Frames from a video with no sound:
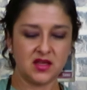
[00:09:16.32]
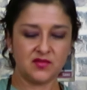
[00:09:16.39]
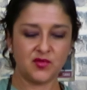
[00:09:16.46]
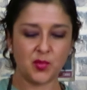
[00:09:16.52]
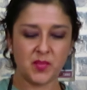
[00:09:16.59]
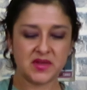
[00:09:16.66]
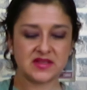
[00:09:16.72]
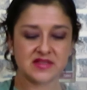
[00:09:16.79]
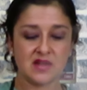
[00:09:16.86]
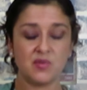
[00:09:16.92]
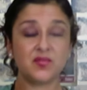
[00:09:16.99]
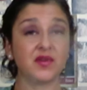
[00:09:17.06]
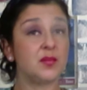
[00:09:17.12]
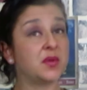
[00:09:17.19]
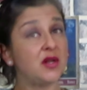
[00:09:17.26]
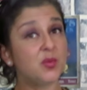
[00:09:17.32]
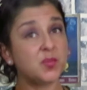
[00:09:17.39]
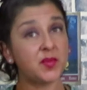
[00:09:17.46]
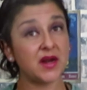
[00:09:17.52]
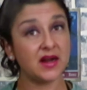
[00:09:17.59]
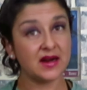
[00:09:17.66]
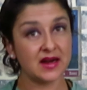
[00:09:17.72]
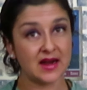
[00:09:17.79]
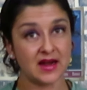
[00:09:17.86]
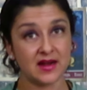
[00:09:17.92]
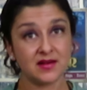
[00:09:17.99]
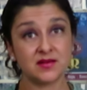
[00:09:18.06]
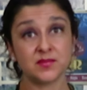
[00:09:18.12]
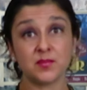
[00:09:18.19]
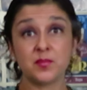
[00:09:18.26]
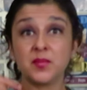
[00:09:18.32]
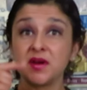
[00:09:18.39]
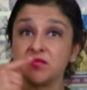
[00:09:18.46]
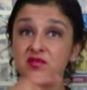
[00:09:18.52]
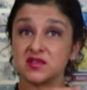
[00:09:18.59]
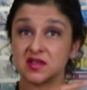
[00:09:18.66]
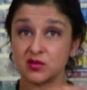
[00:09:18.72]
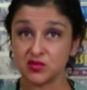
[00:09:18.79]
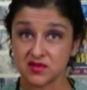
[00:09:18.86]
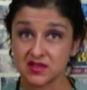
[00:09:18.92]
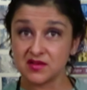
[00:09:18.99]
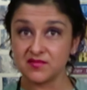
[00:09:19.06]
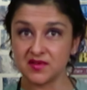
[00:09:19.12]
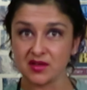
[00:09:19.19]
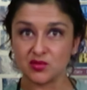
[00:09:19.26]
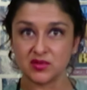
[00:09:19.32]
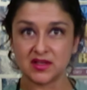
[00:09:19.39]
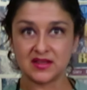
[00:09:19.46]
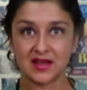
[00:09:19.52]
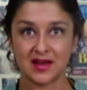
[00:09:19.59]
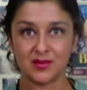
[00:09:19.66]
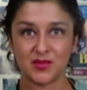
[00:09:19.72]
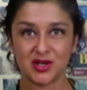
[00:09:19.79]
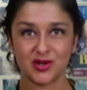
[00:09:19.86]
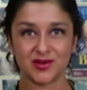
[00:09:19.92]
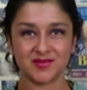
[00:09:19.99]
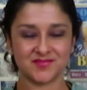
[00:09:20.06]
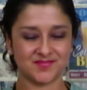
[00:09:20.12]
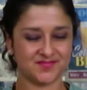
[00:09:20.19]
E vou passar o vermelho pra cá, pra você conseguir ver no detalhe melhor.